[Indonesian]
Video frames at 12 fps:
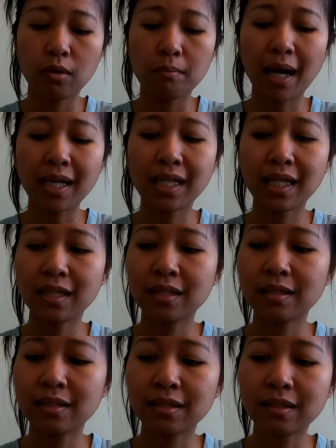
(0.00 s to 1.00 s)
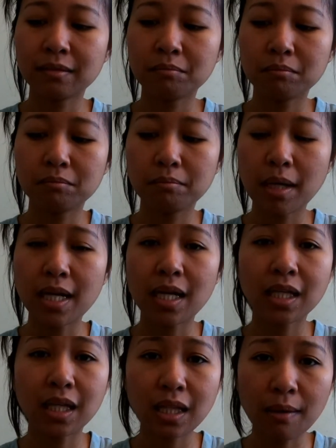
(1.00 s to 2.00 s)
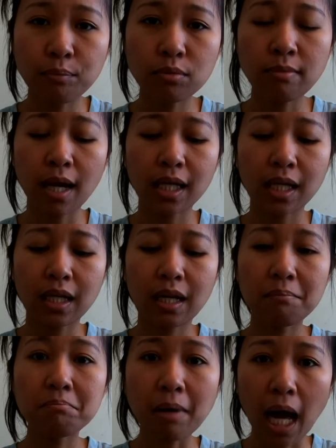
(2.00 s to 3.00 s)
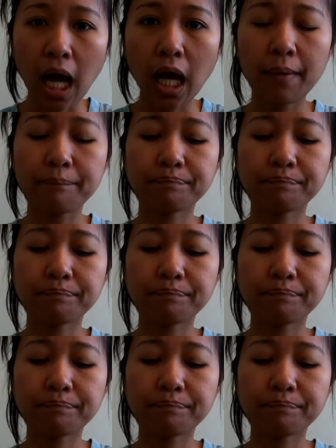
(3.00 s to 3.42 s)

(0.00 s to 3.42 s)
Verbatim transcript: makin badan kita pun makin lemah